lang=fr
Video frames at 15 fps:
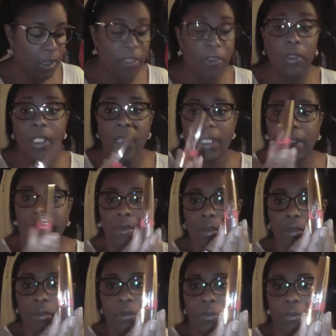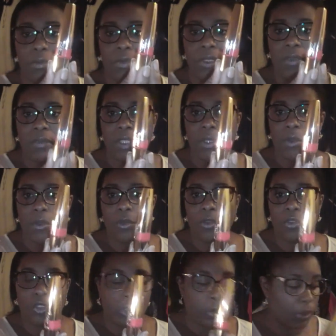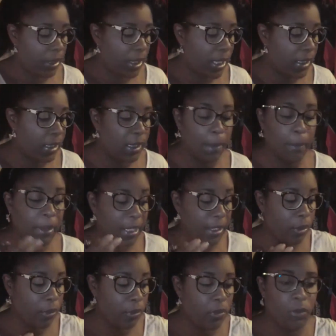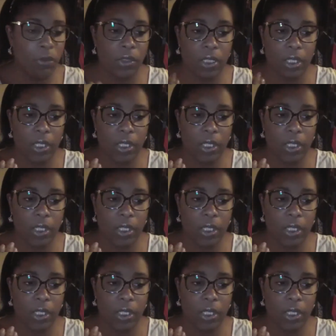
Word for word: les encres à lèvres vous savez, euh, de chez L'Oréal. La brillance